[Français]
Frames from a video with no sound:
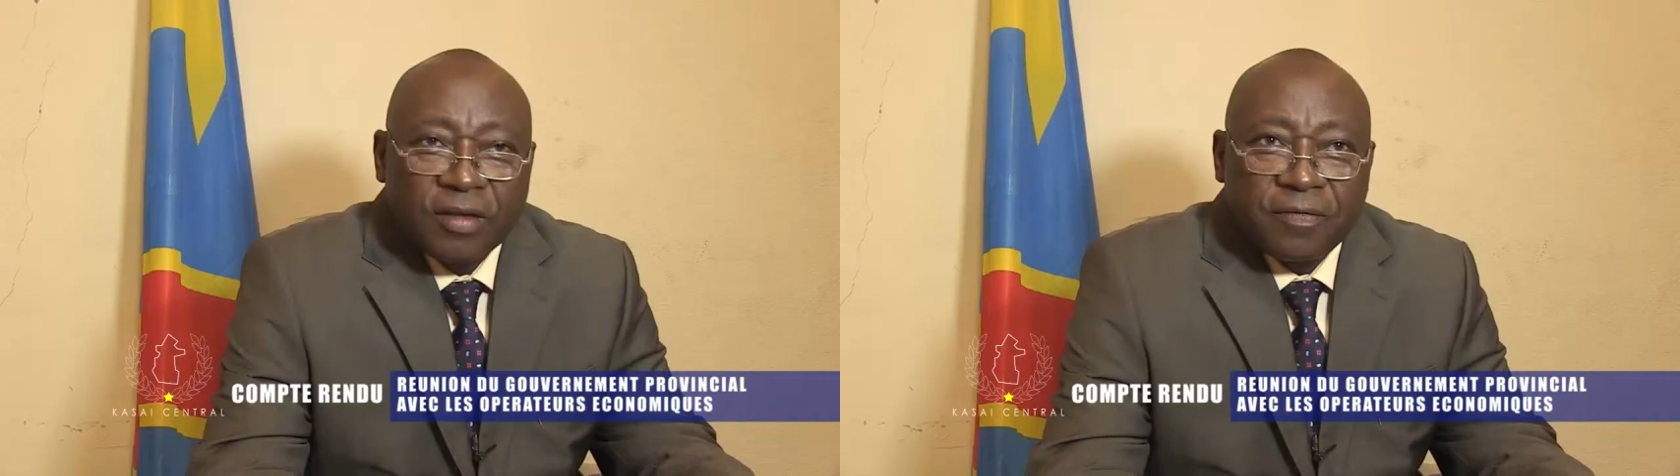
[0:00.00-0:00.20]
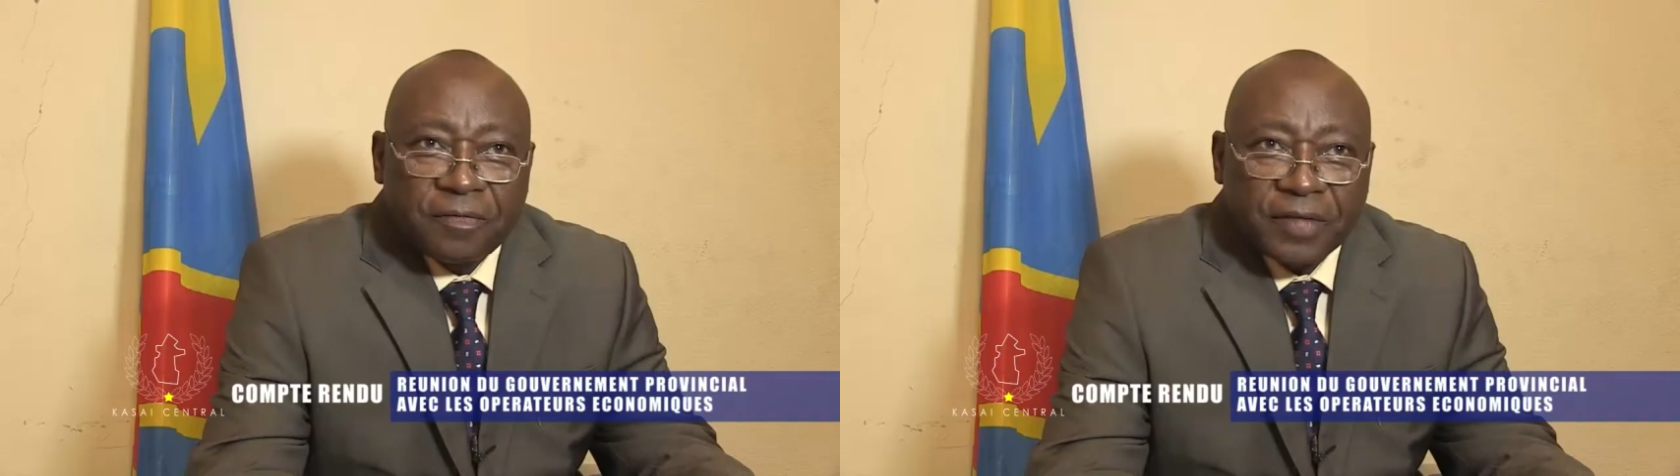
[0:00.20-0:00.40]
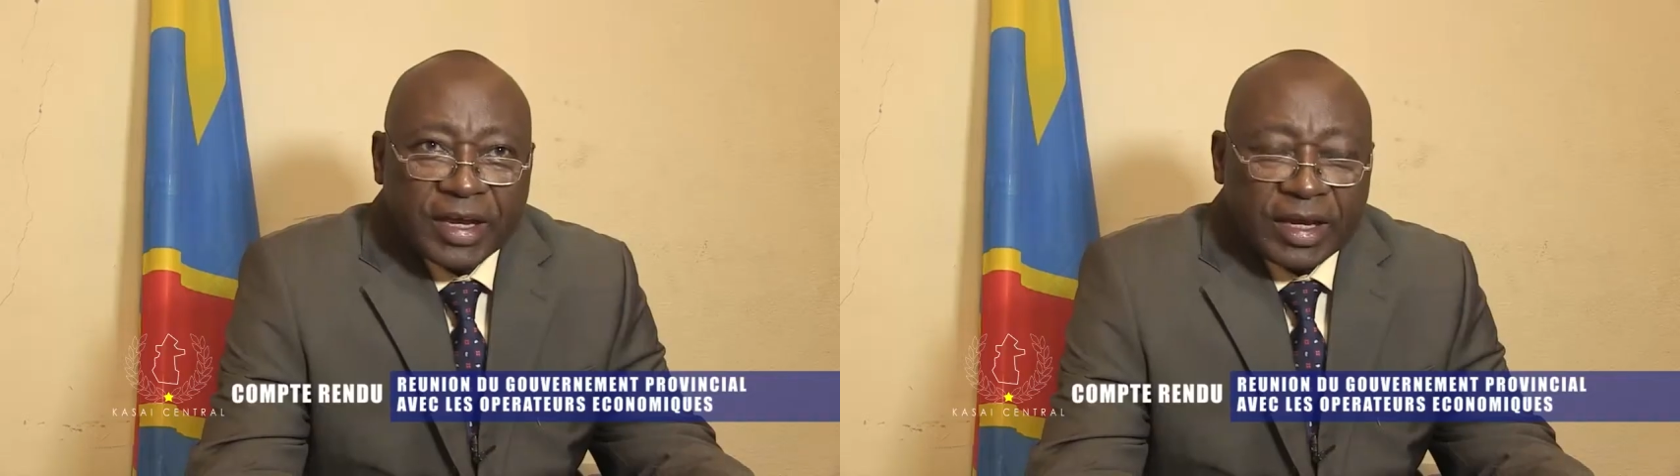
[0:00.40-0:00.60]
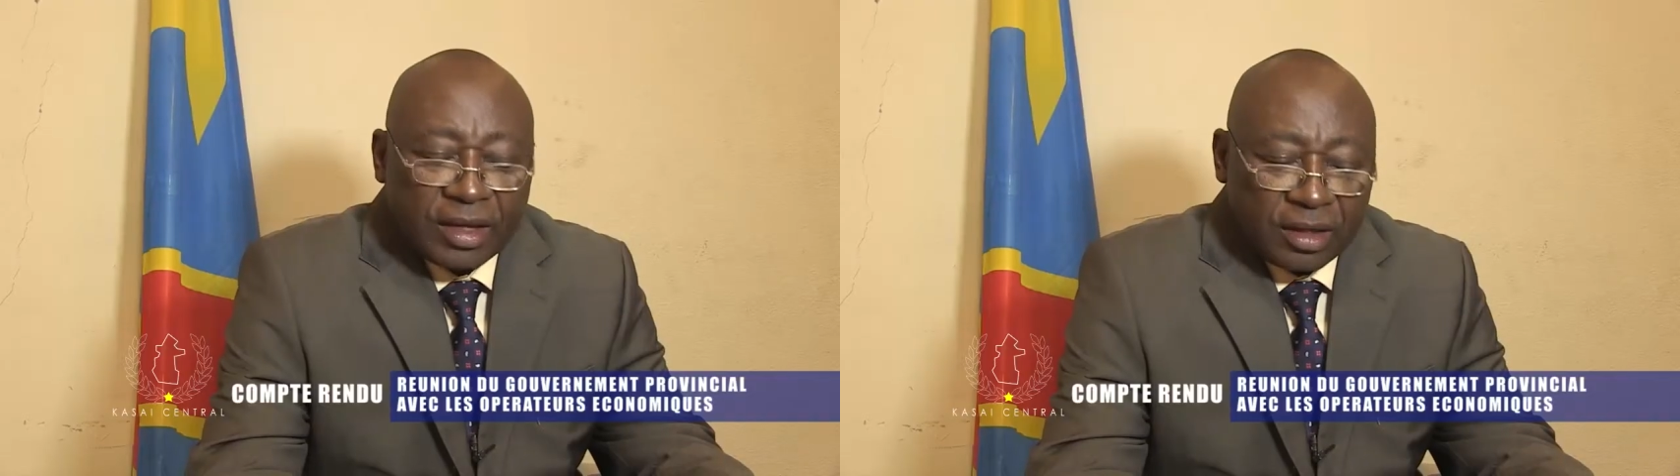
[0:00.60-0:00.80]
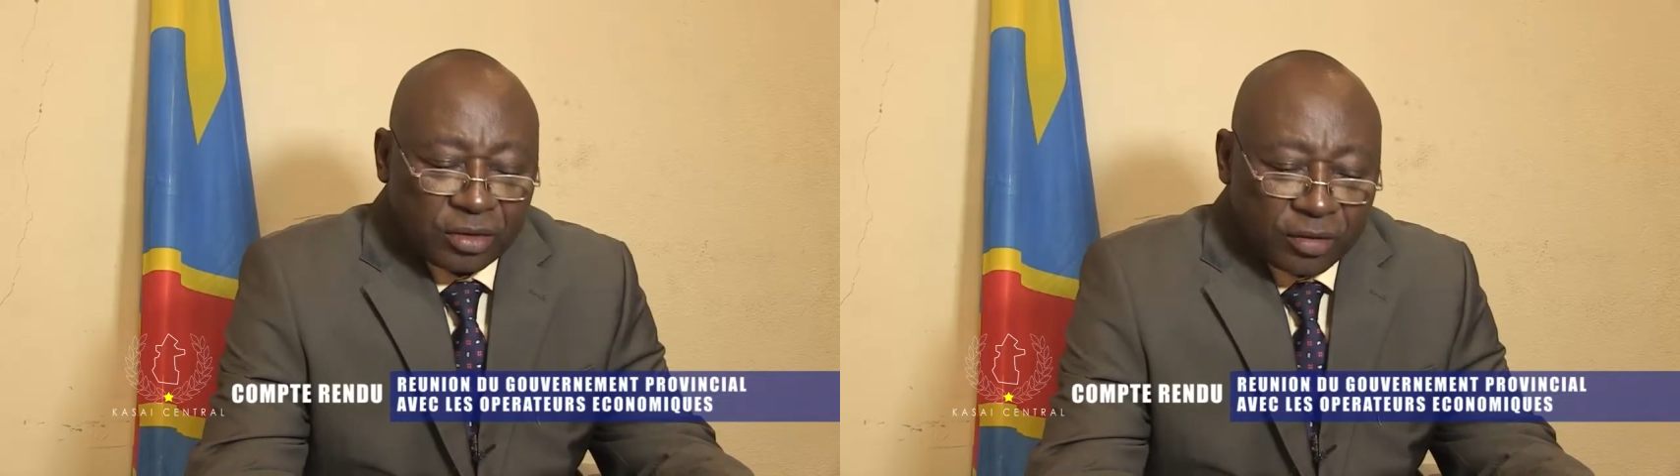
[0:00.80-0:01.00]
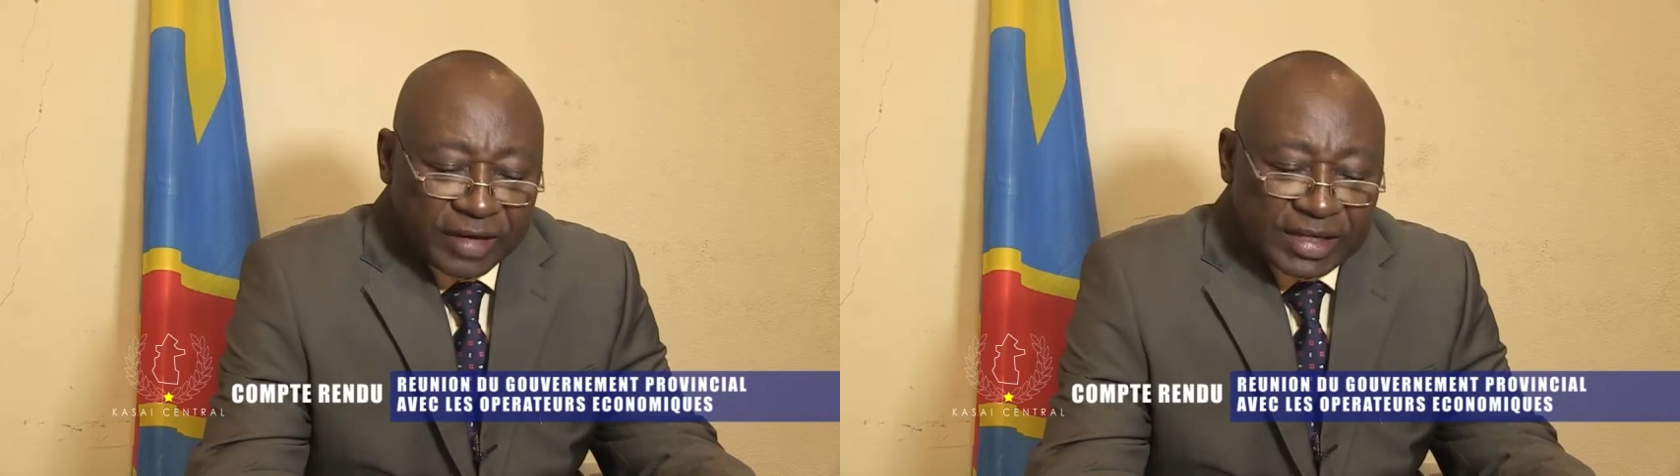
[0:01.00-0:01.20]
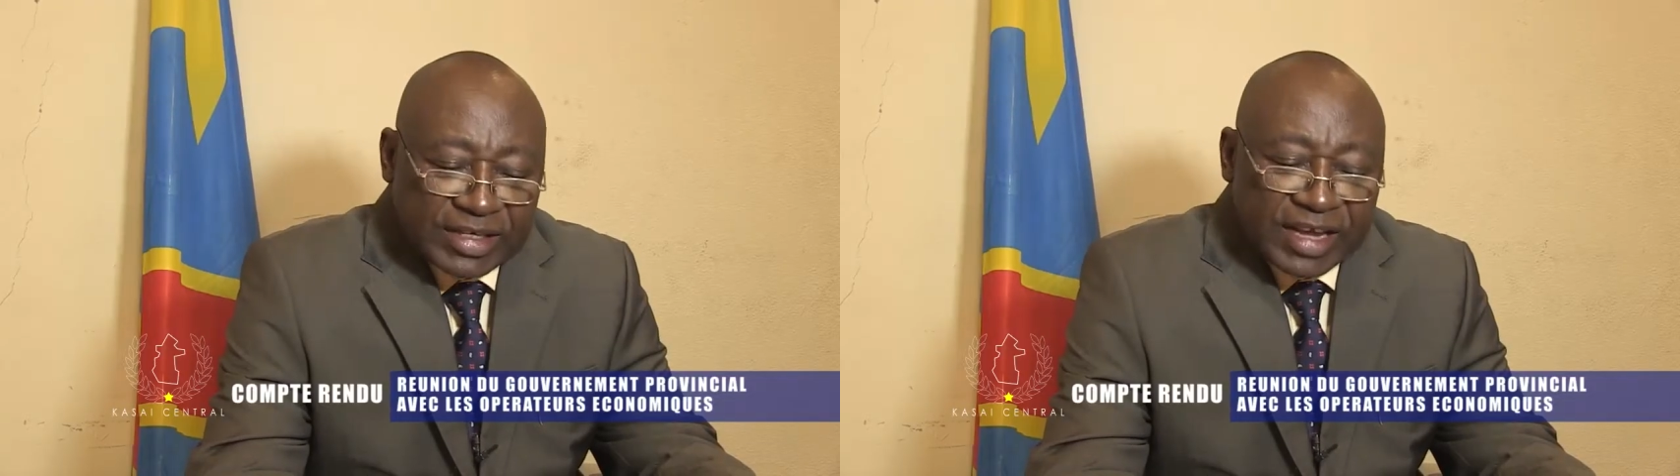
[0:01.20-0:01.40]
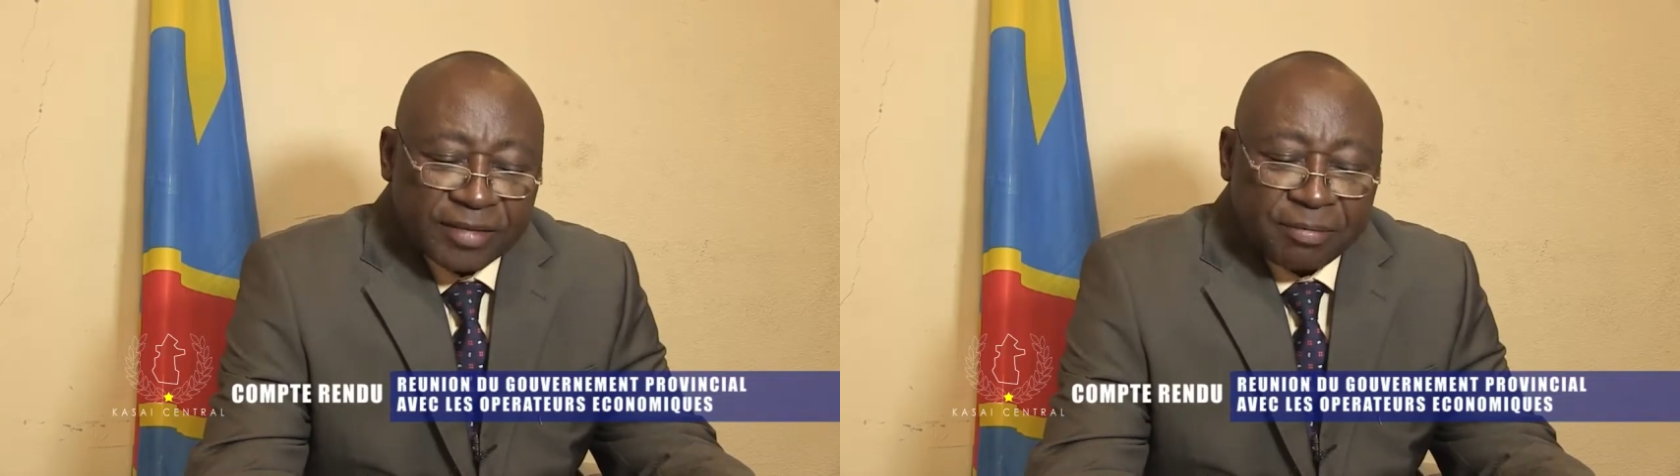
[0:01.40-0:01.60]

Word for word: Frais de 25